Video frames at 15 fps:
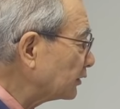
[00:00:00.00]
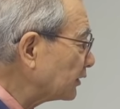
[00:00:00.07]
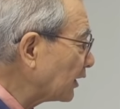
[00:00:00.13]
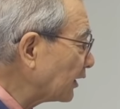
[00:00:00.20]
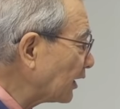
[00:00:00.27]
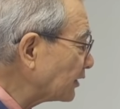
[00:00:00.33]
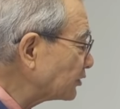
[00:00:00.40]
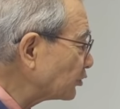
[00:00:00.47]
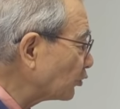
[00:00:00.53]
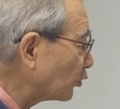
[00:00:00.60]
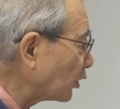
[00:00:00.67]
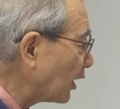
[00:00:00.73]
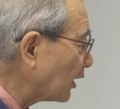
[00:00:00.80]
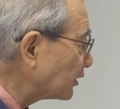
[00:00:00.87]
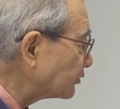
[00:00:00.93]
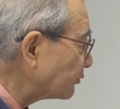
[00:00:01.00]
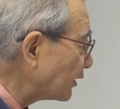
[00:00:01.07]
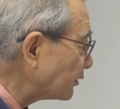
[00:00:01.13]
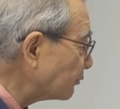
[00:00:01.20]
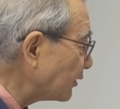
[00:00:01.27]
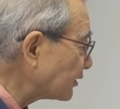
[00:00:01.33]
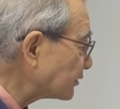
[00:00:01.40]
なな章が始ま
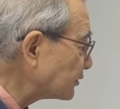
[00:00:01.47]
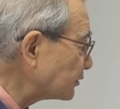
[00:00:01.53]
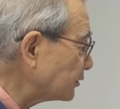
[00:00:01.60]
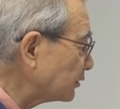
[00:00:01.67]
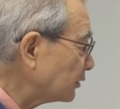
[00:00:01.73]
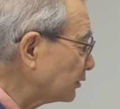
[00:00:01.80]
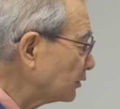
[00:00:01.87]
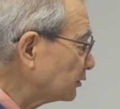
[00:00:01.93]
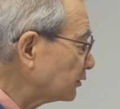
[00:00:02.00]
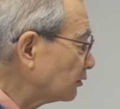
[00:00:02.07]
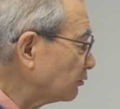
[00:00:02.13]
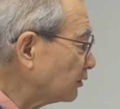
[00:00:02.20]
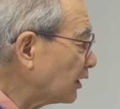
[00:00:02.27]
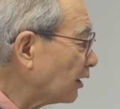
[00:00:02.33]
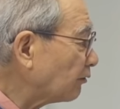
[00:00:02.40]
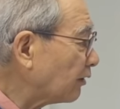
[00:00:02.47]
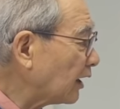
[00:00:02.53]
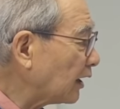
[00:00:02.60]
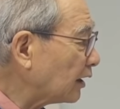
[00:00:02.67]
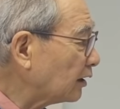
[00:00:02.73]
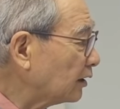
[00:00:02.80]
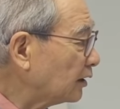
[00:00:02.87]
ります。ルカ
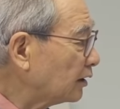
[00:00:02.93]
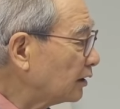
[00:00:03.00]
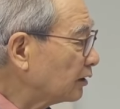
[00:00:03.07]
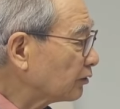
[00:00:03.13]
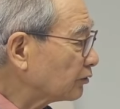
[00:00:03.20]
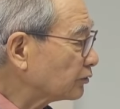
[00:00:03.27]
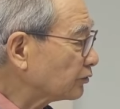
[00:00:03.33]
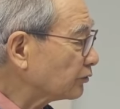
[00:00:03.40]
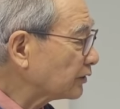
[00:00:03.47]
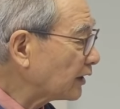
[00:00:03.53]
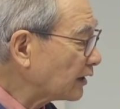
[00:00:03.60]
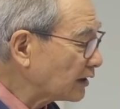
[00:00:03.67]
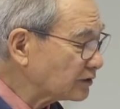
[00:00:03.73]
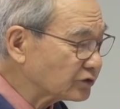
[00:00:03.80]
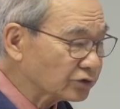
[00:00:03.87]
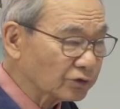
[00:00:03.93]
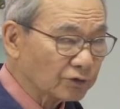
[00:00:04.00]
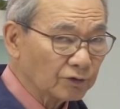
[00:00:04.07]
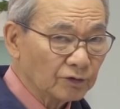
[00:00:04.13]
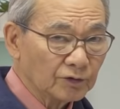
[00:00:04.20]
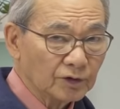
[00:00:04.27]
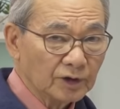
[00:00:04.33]
はこのなな
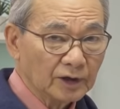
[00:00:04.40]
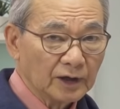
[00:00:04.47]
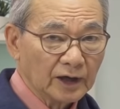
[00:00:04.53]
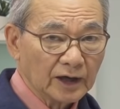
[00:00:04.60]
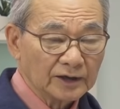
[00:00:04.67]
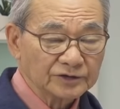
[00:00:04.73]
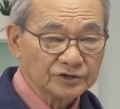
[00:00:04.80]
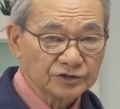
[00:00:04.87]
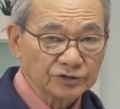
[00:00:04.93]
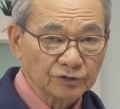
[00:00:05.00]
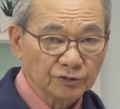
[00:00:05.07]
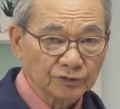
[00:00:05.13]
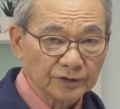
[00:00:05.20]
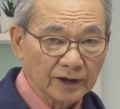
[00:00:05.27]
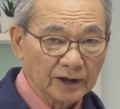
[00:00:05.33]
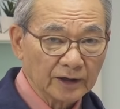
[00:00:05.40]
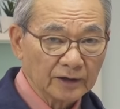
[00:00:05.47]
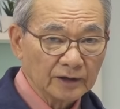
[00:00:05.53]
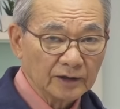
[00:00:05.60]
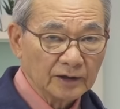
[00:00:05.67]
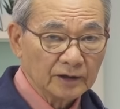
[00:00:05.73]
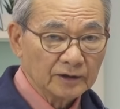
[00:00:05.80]
章はち章で
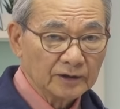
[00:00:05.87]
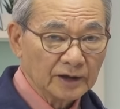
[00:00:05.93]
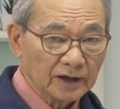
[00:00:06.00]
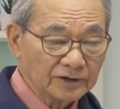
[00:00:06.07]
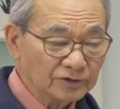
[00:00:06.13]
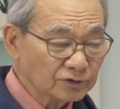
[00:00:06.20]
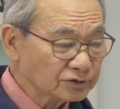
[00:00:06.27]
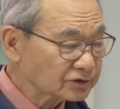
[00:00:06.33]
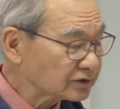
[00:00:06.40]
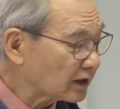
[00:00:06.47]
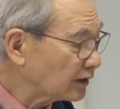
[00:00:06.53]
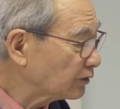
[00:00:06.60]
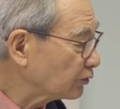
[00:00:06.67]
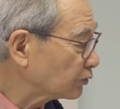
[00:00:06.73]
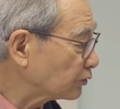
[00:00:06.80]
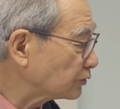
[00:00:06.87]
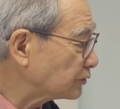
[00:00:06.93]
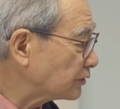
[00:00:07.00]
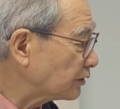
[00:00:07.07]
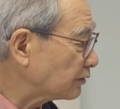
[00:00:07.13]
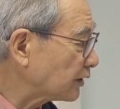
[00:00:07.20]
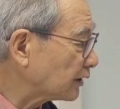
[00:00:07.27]
何を伝えようとし
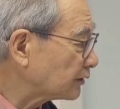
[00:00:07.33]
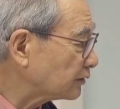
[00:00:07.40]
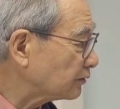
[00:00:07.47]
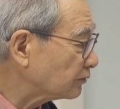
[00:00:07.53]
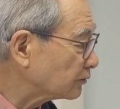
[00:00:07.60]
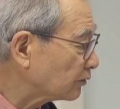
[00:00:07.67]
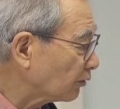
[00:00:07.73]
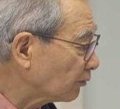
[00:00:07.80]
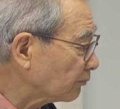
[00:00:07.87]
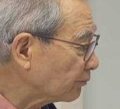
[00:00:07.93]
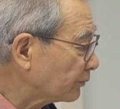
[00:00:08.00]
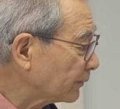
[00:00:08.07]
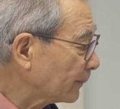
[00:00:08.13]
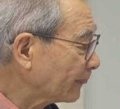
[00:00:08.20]
ているかっていうと、